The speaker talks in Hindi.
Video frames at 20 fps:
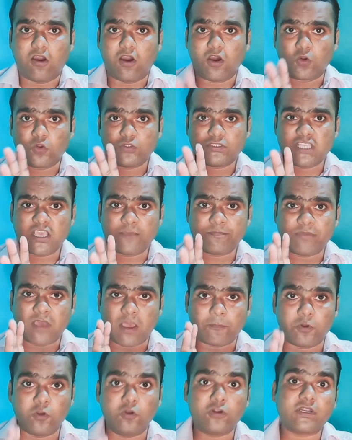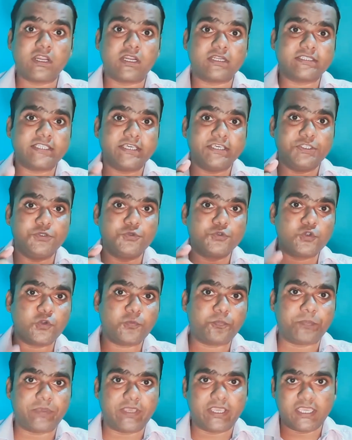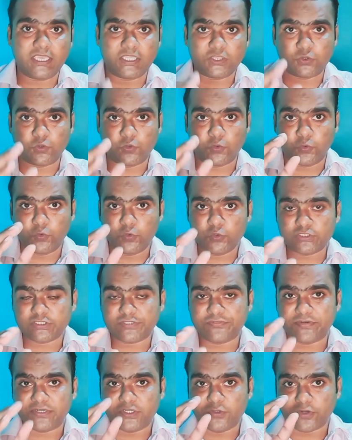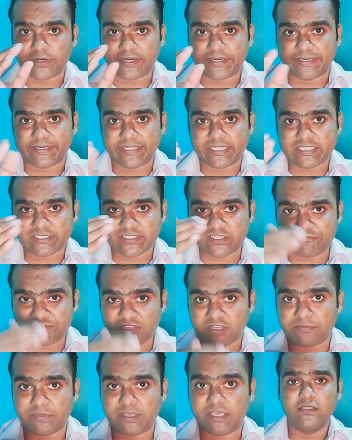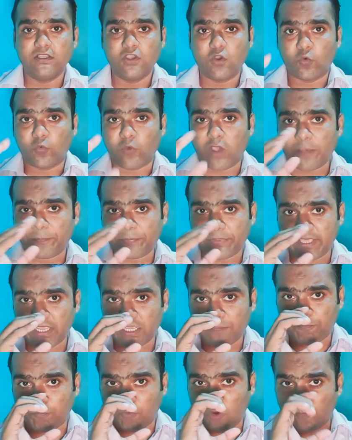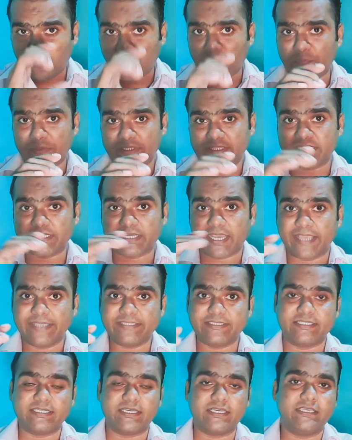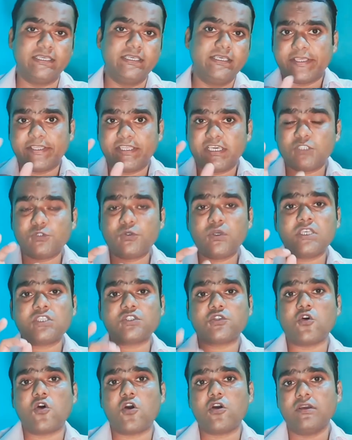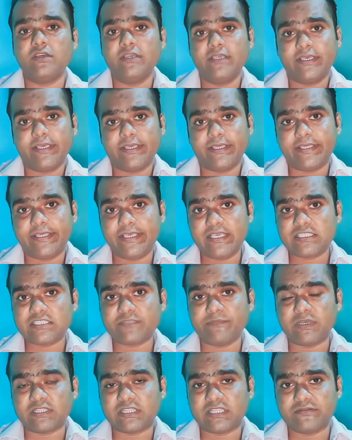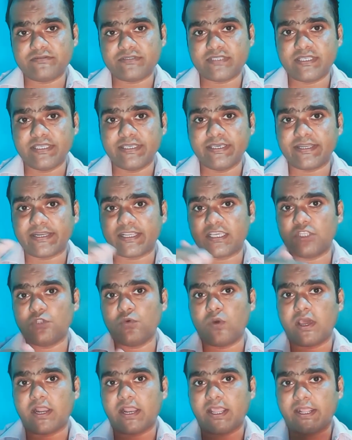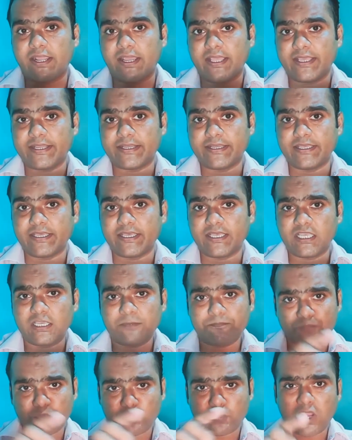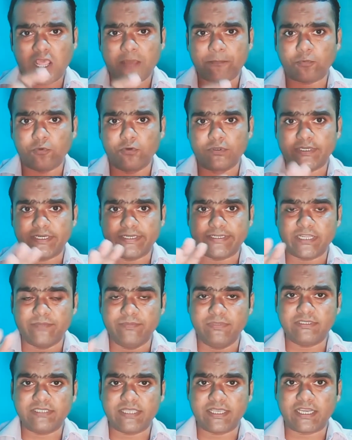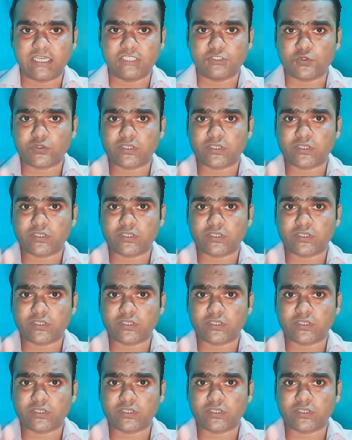और उसे आप अपलोड करते हैं यूट्यूब पे तो उस वीडियो के डिस्क्रिप्शन में वहां पे एक पॉपअप में दिखाई देगा ये जो है सॉन्ग इस मतलब सिंगर के द्वारा गाया गया है पूरा आपको डिटेल मिल जाएगा जो